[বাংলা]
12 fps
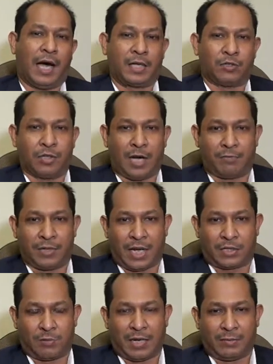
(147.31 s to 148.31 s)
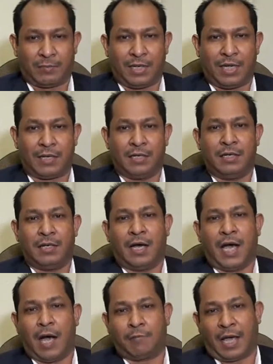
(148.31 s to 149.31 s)
আসুন আপনারা সবাই মিলে
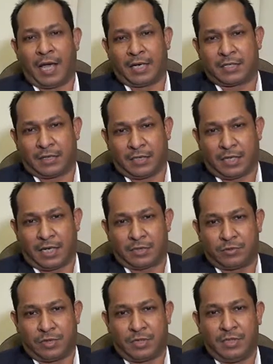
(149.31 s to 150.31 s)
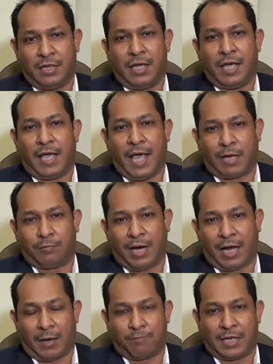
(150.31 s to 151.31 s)
আমরা একসাথে কাজ করি
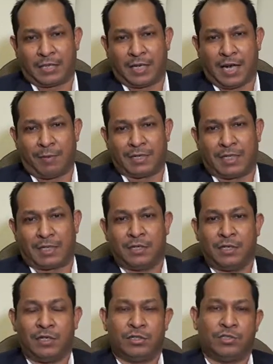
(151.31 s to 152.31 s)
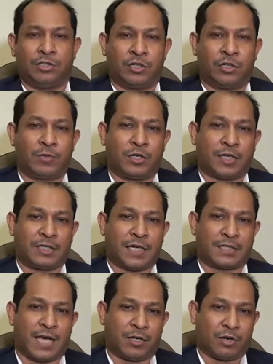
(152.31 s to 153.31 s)
একবার আপনাদের আমাদের জনপ্রিয়তা
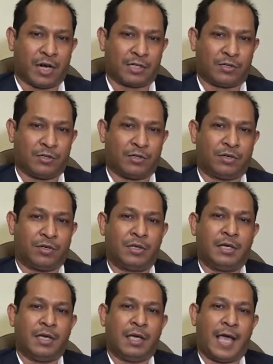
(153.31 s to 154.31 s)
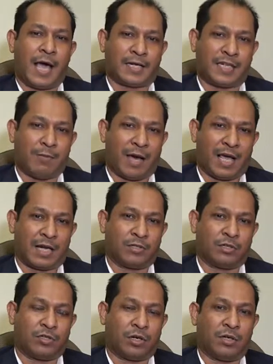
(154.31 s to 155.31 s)
যাচাই করার জন্য একটিবারের
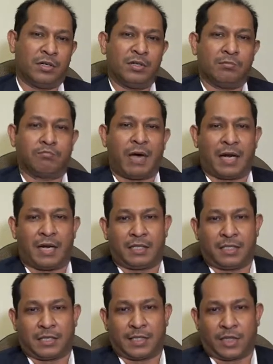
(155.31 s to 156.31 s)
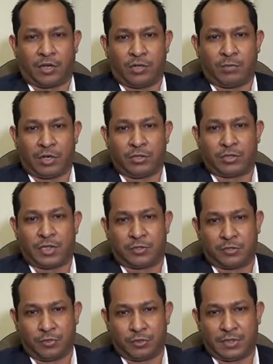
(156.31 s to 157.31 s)
জন্য বাংলাদেশের সাধারণ মানুষকে
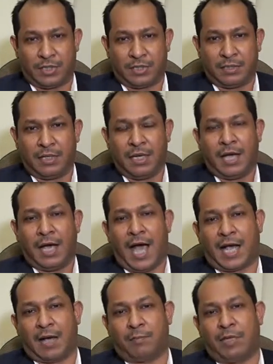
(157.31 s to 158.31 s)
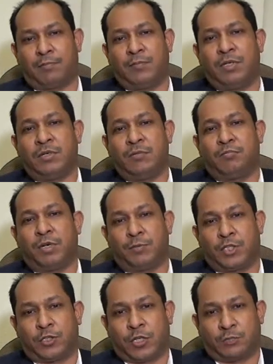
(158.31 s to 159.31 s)
সুযোগ দেন আগামী
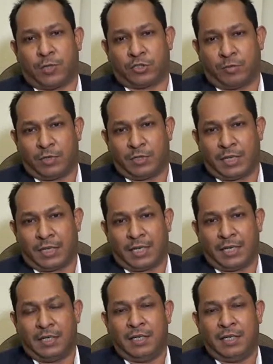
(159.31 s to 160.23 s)
ভবিষ্যৎ প্রজন্মদেরকে